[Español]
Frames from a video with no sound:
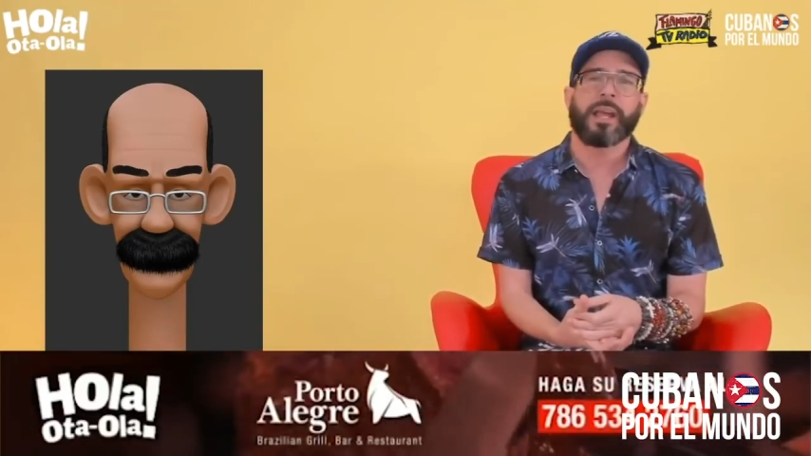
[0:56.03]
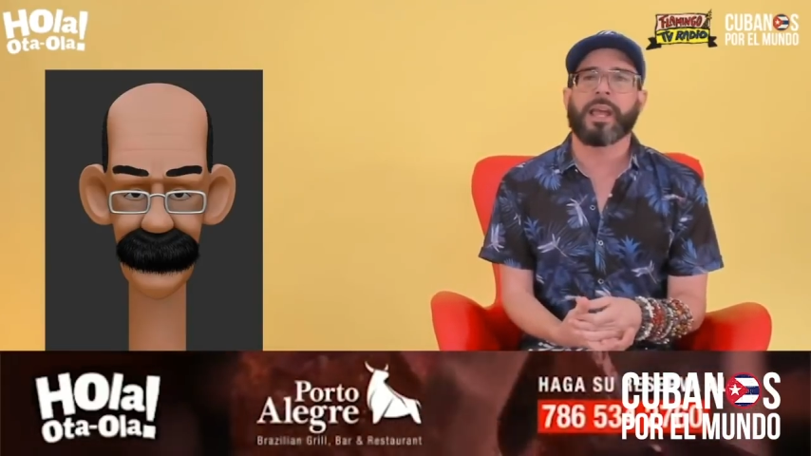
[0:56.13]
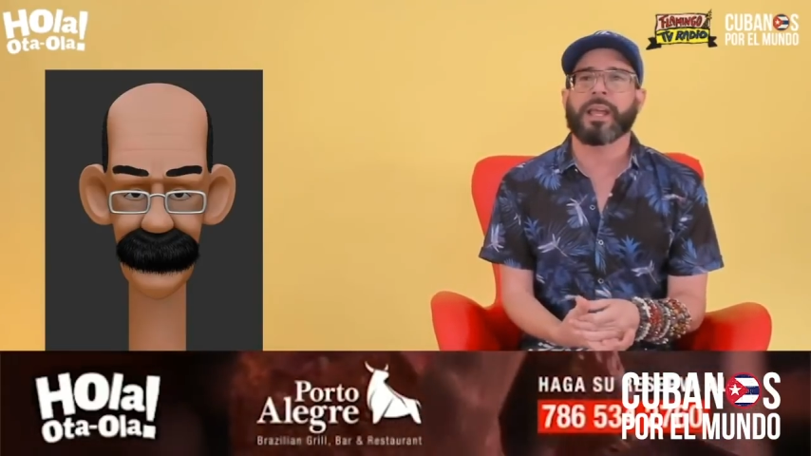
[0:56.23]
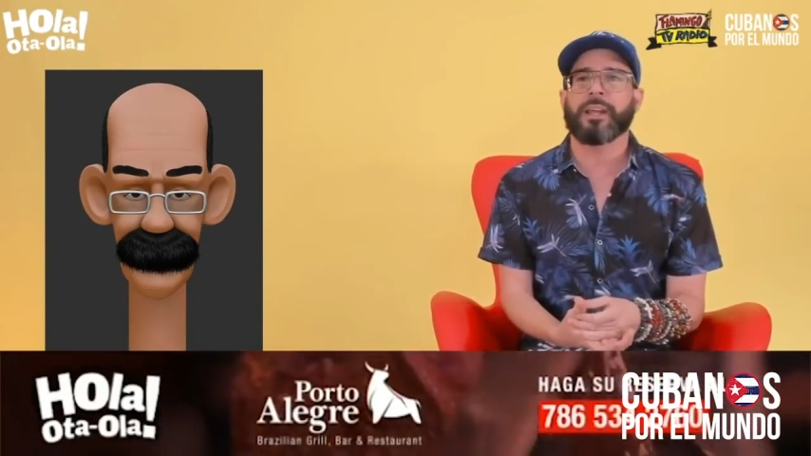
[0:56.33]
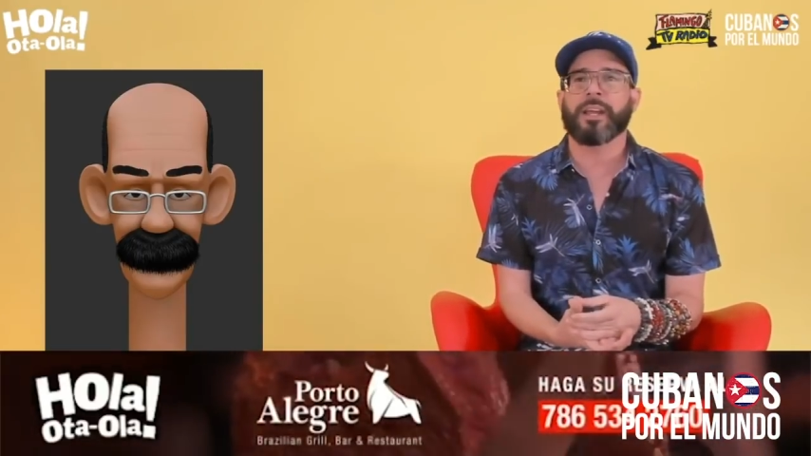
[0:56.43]

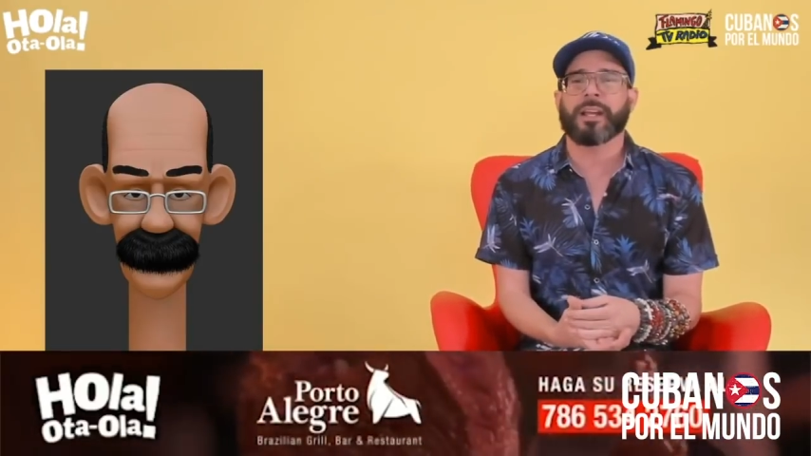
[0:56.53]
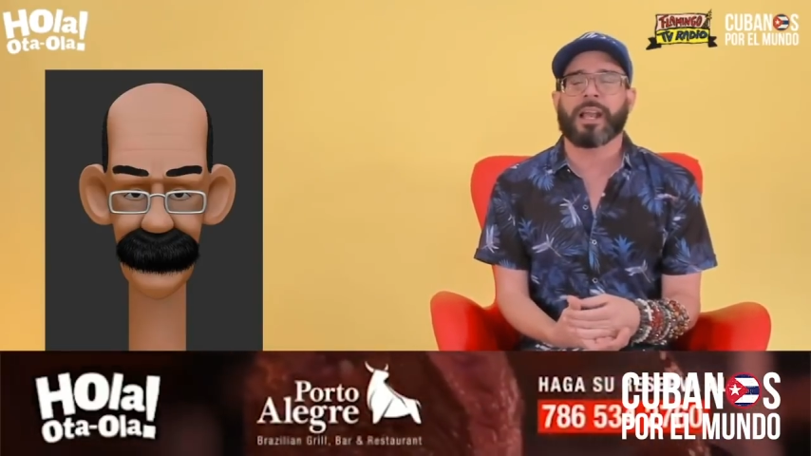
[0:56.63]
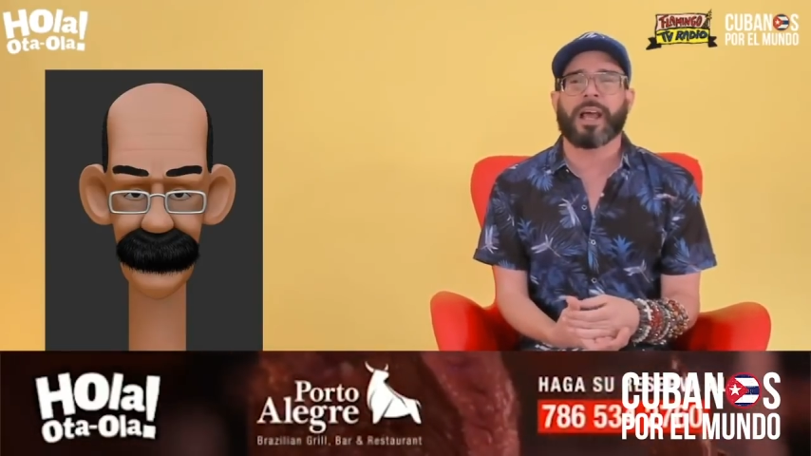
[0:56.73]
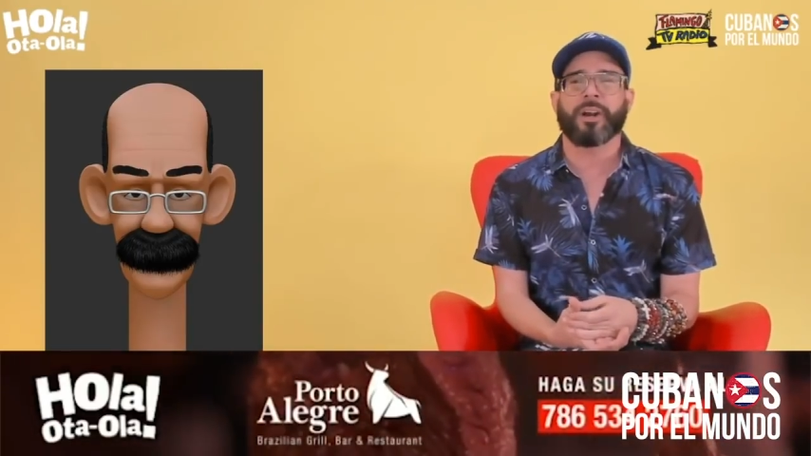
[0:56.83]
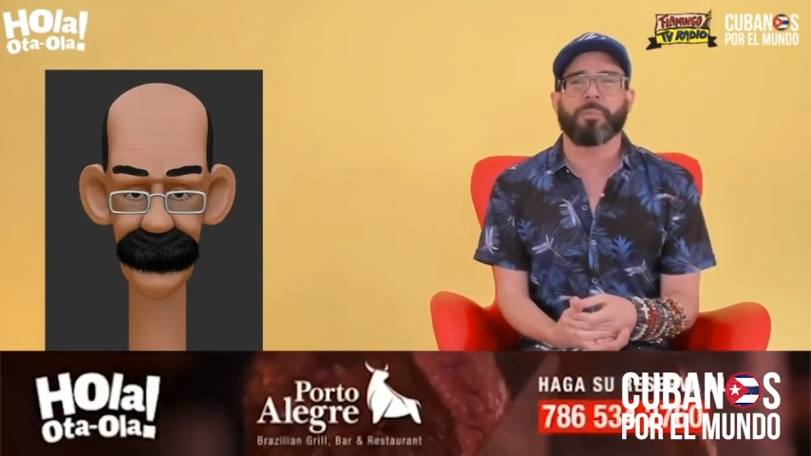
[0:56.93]
en
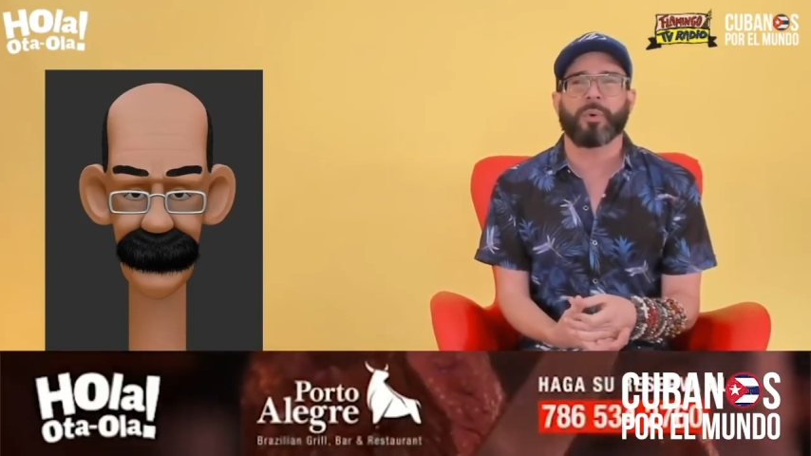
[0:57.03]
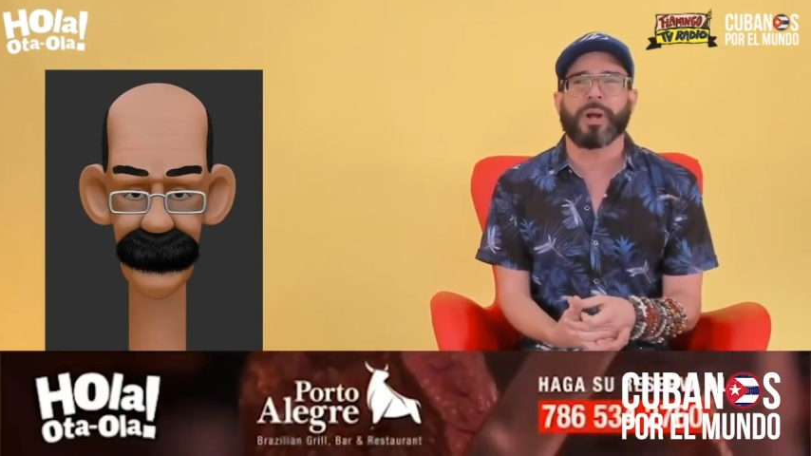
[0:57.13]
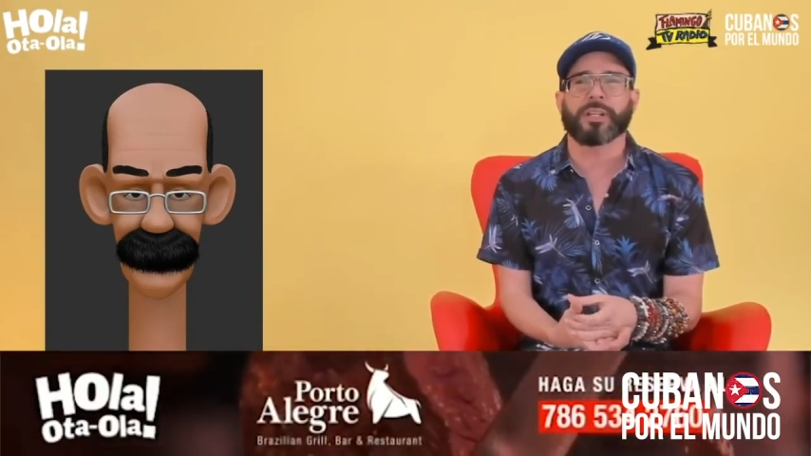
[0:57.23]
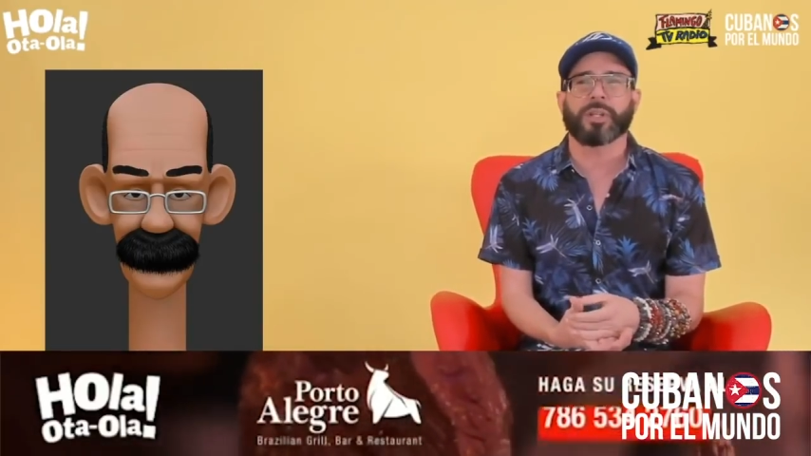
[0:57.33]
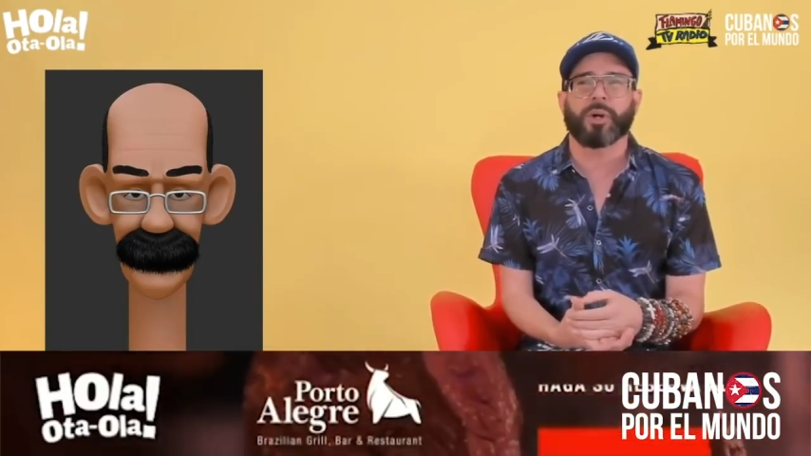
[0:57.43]
el
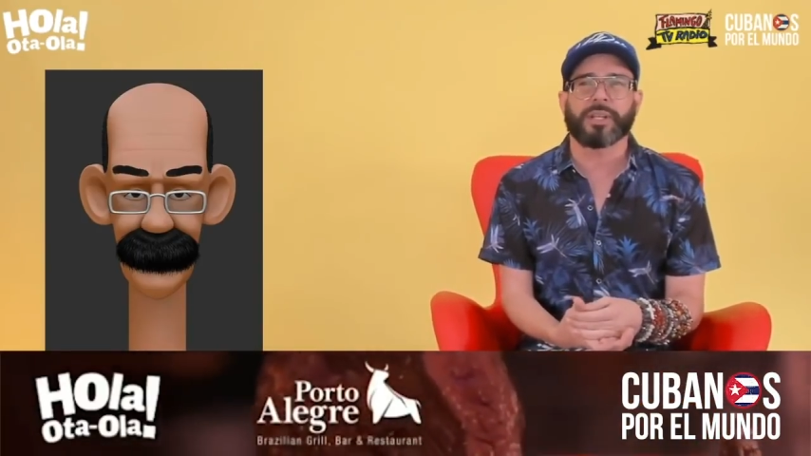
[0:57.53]
aeropuerto